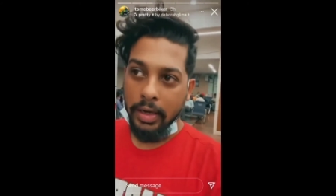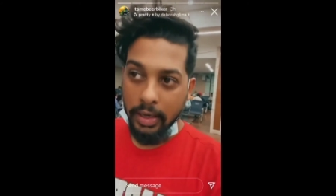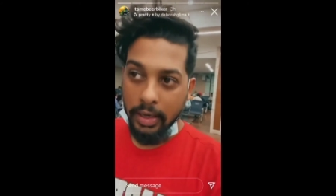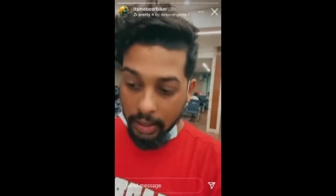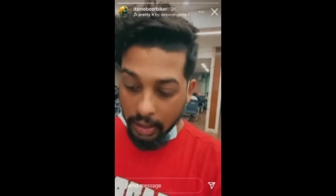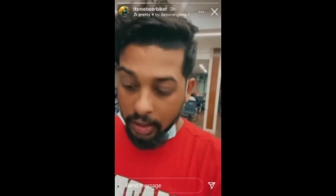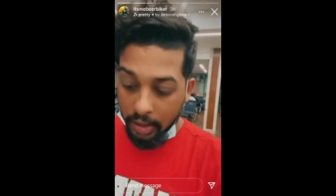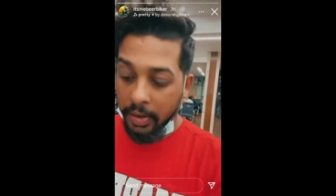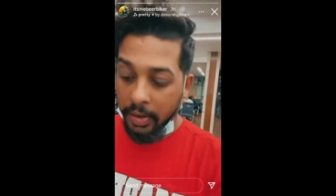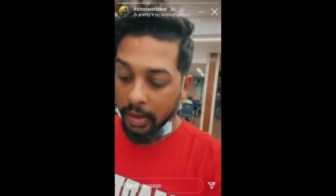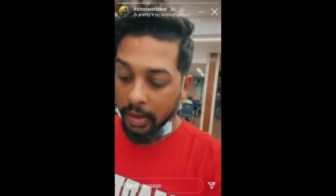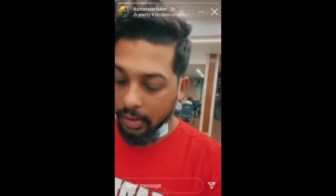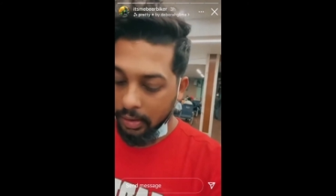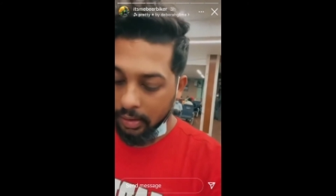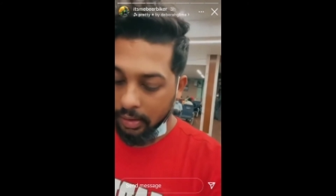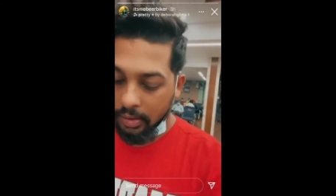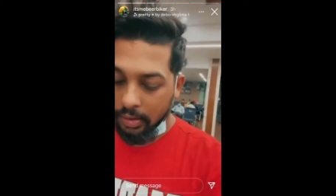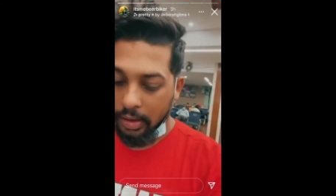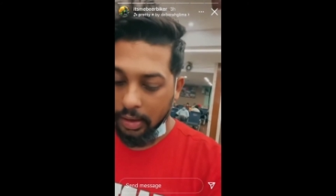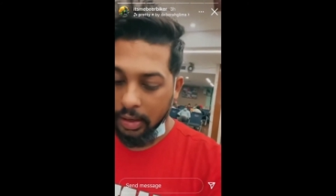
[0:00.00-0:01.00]
करा मैंने
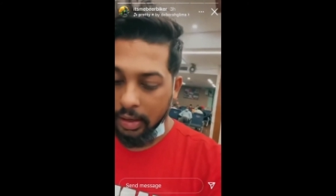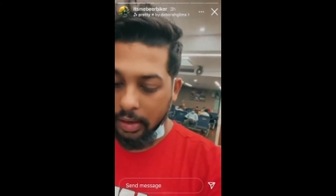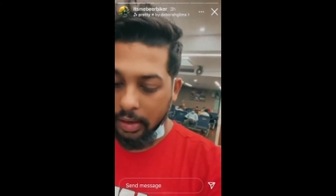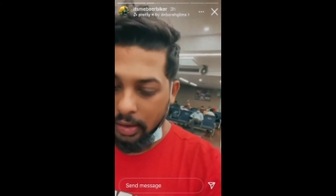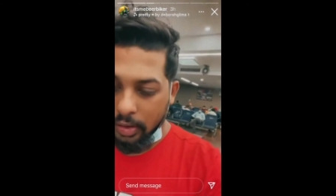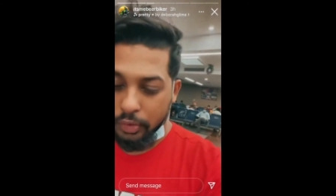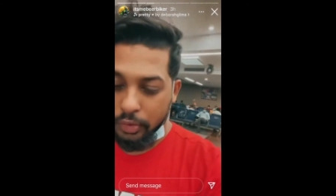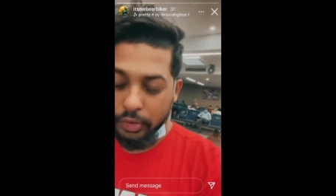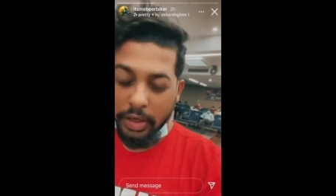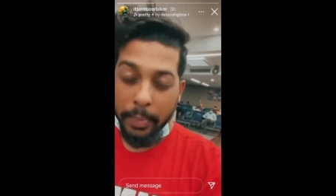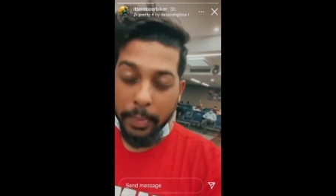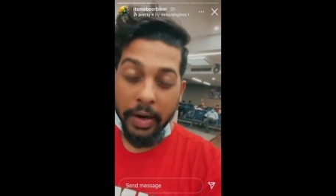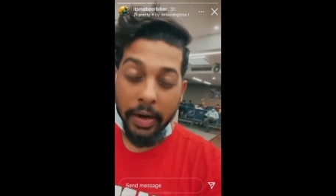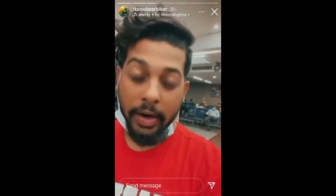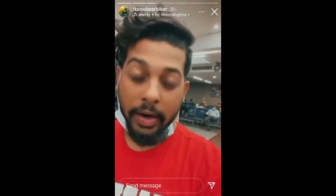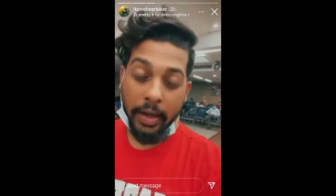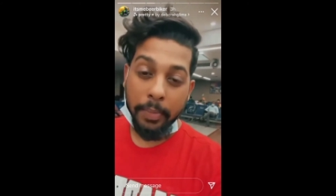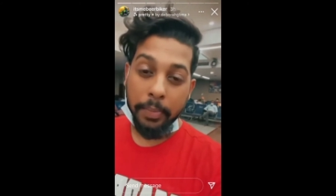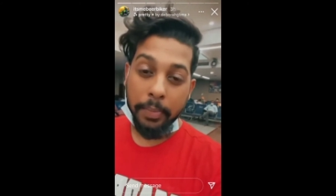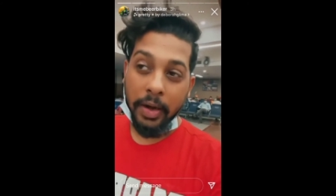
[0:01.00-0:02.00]
एंड uh, उसके
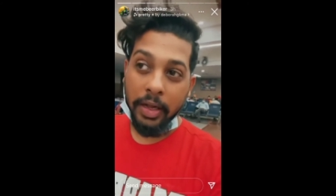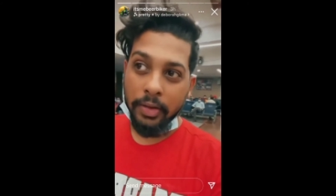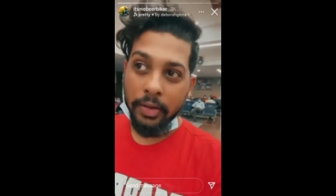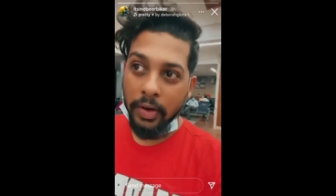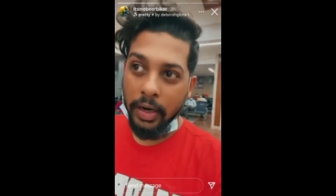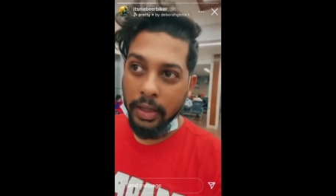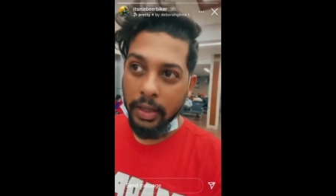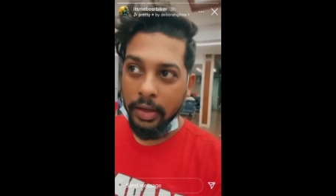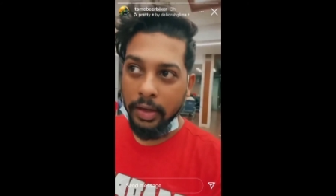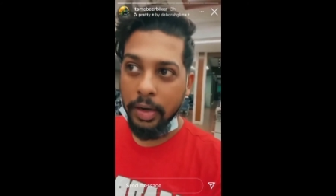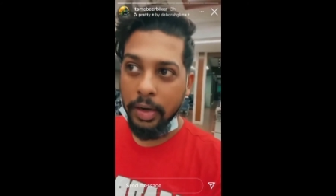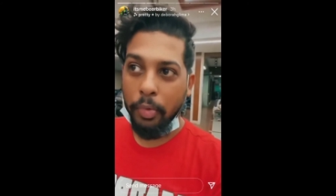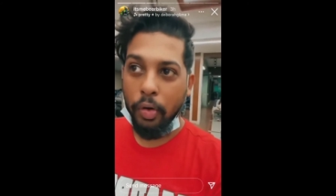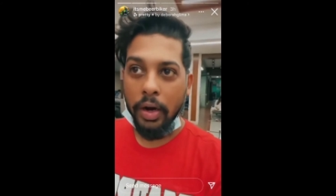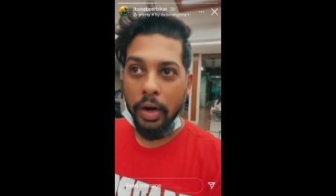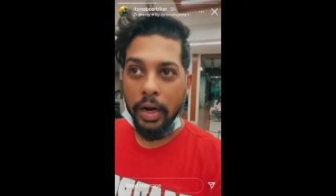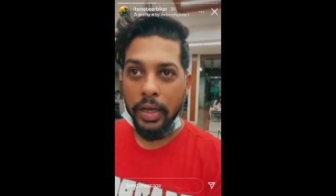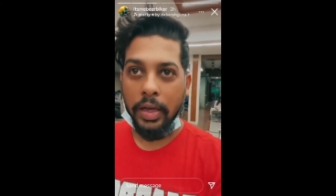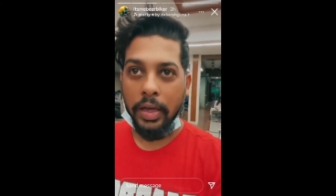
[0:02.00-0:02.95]
बर्थडे के बाद वाला दिन ही बोल